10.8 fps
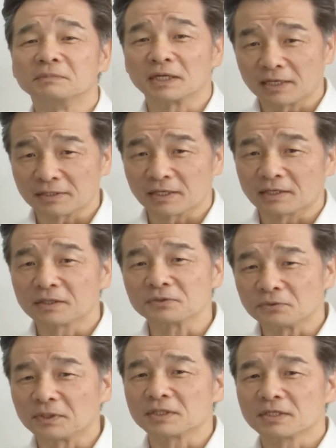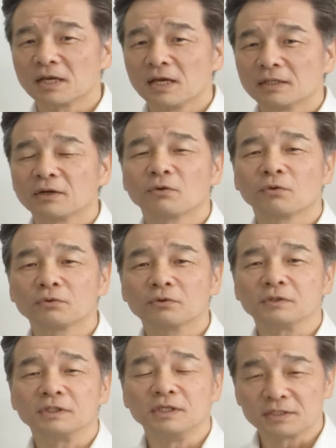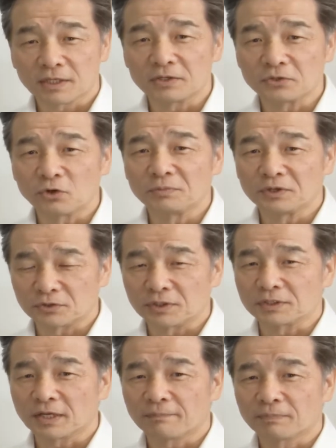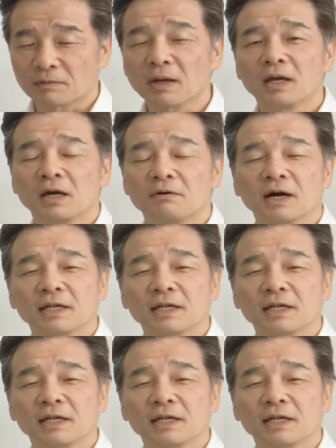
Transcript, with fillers: まあ、検査なんだそうですでこの陰性証明書ですねまあ、